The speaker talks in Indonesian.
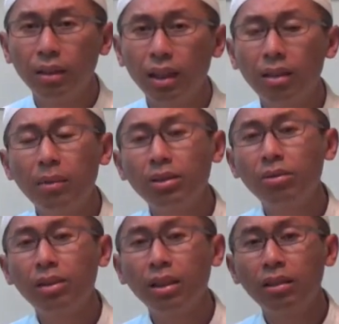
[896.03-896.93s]
Karena
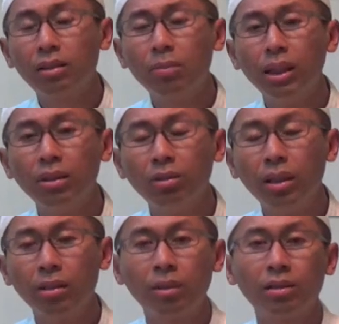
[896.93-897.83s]
manusia terbelenggu
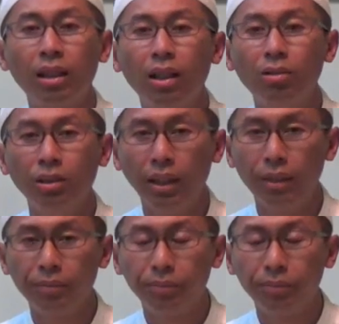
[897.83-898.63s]
dengan masa lalunya.